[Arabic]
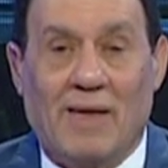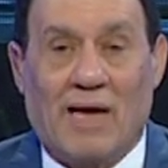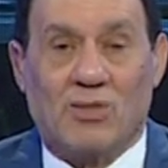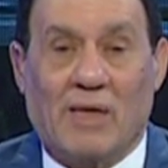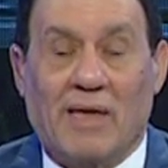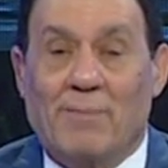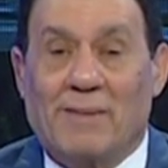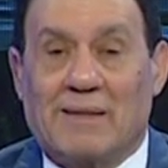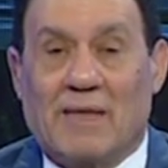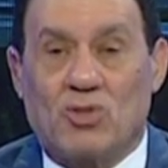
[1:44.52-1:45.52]
عشان
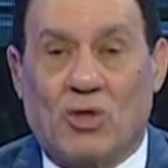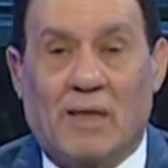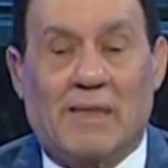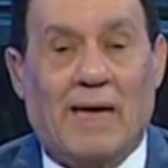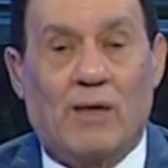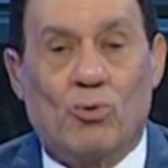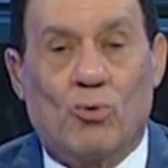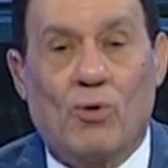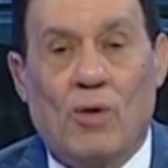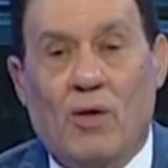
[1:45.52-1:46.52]
يمنح تأشيرات
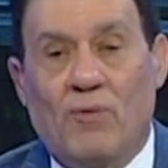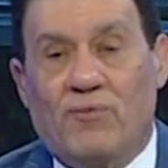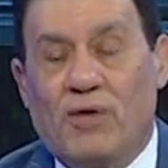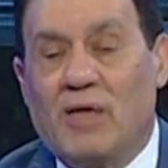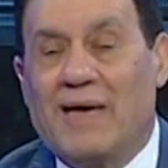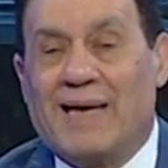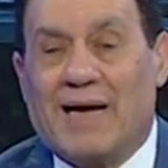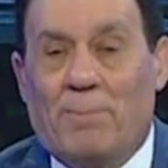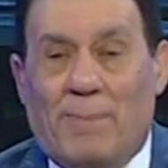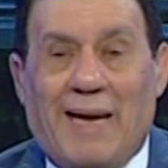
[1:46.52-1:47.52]
لأنه في
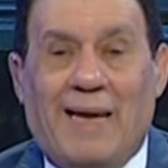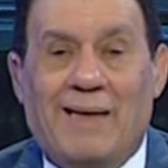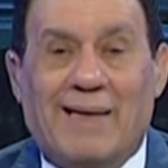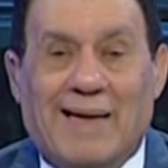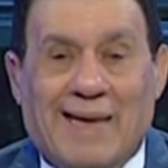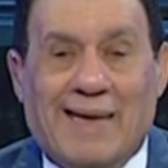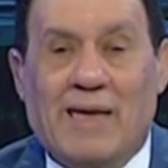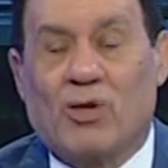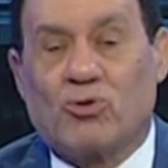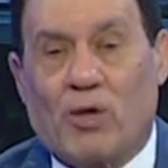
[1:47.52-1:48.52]
إقبال
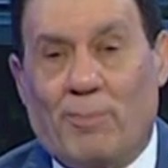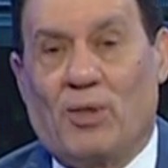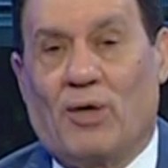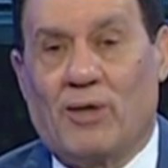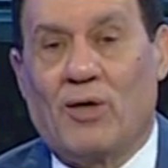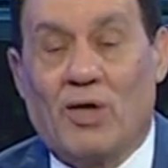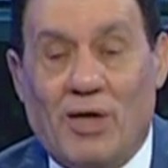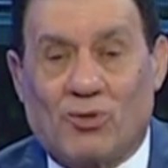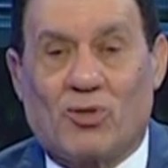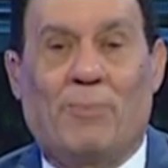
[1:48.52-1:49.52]
غير طبيعي
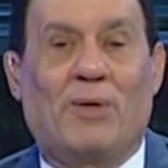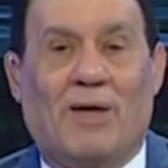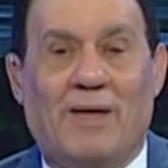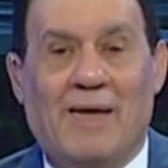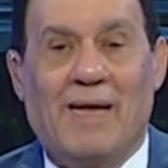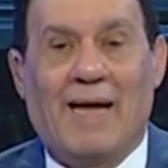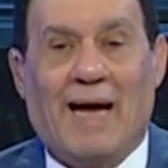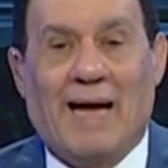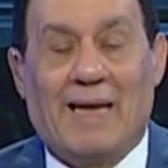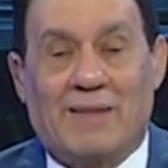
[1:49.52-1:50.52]
غير طبيعي
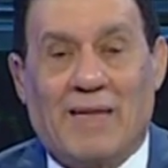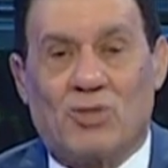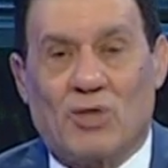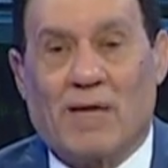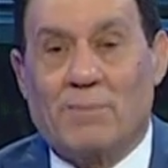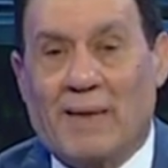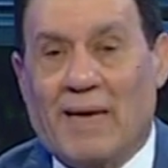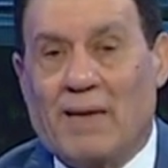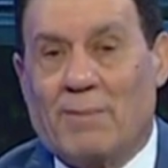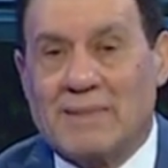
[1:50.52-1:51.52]
على التأشيرات من
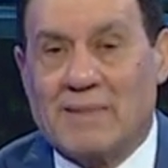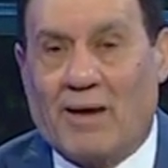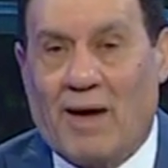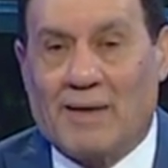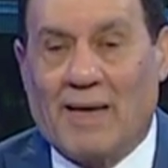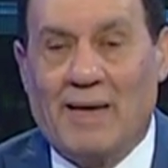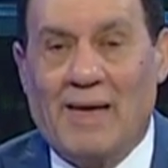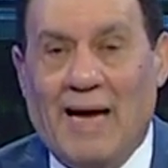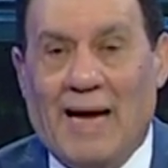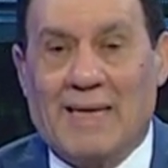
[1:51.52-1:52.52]
جانب أصدقائنا
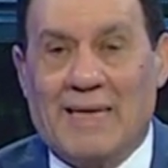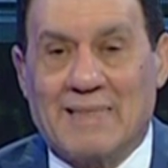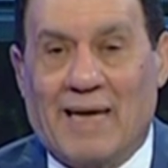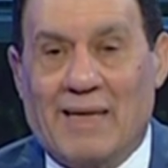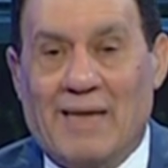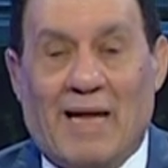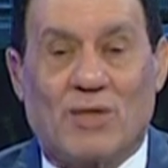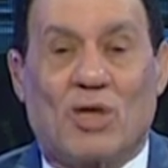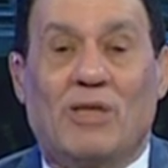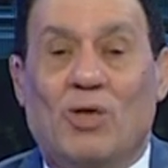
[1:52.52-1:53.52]
الجزائريين
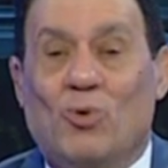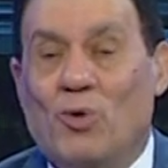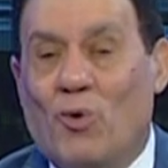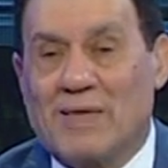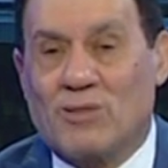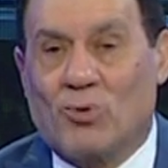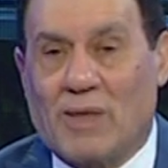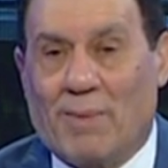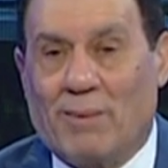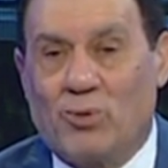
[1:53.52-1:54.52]
عشان يجوا يؤازروا
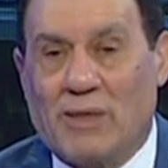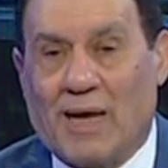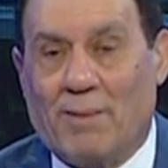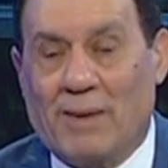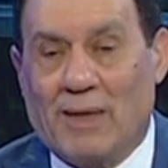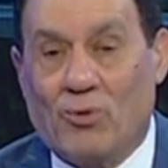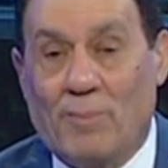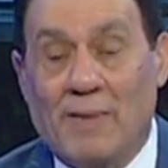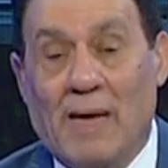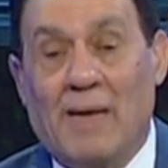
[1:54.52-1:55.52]
طبعا منتخب
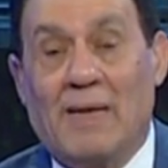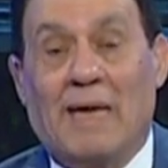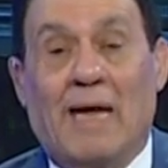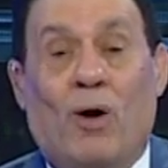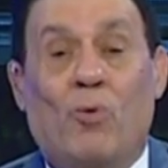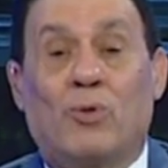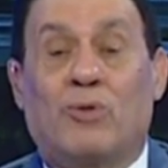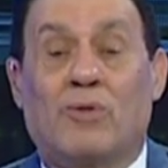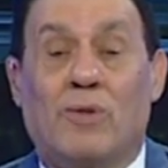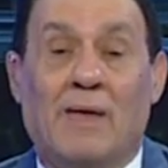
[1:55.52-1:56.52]
بلادهم ليعود
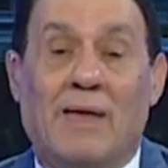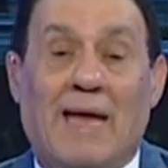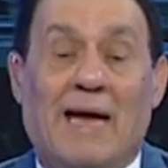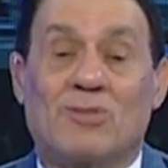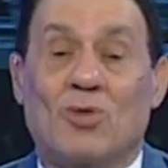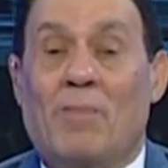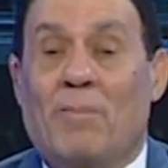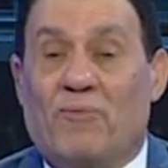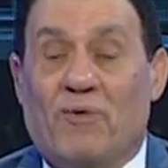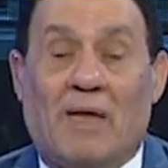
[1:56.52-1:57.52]
كأس
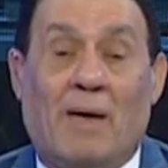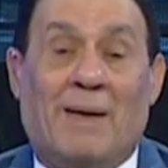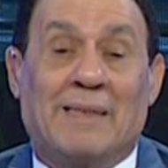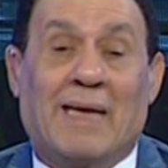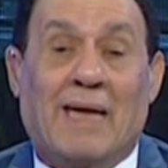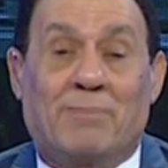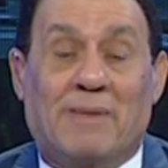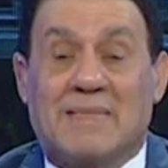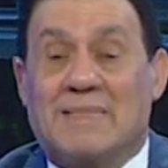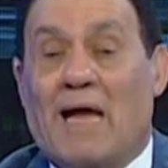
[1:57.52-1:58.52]
أمم أفريقيا بعد غياب
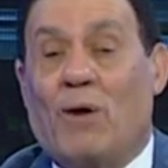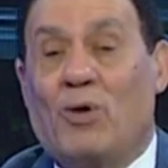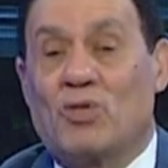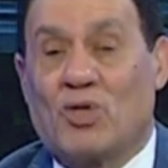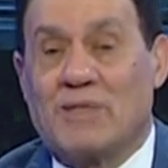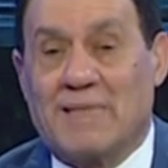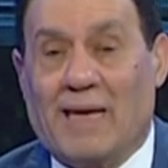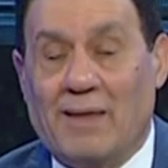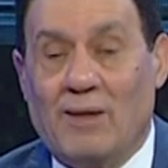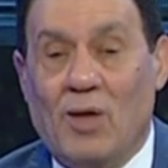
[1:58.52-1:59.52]
29
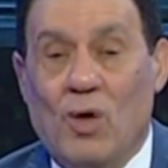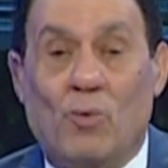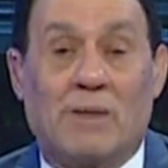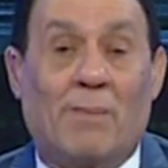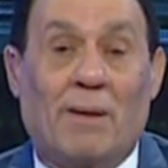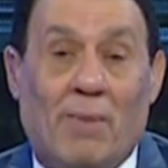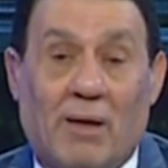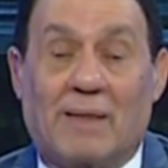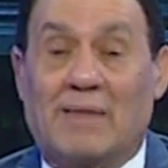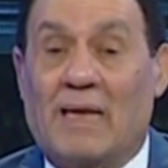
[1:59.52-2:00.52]
سنة وتبقى
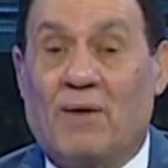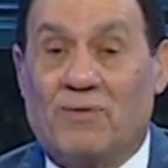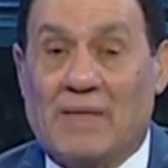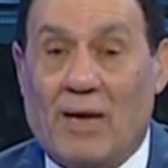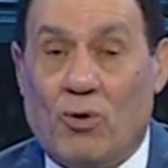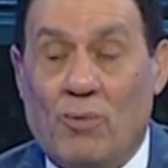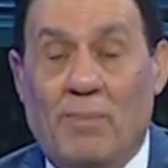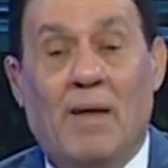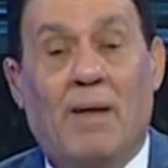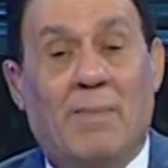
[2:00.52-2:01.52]
المرة الثانية في تاريخهم
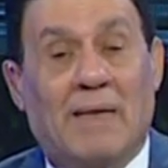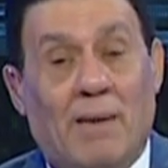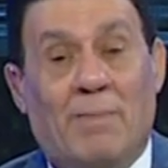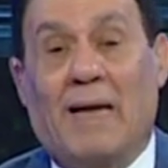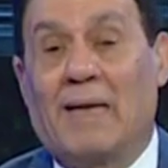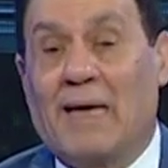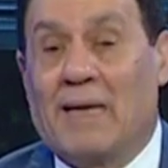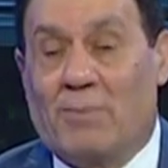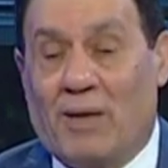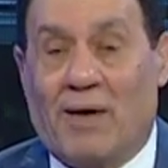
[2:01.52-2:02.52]
بينما على
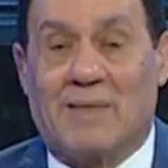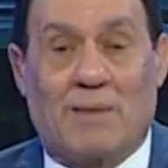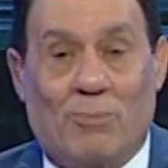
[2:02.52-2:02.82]
الجانب الآخر زي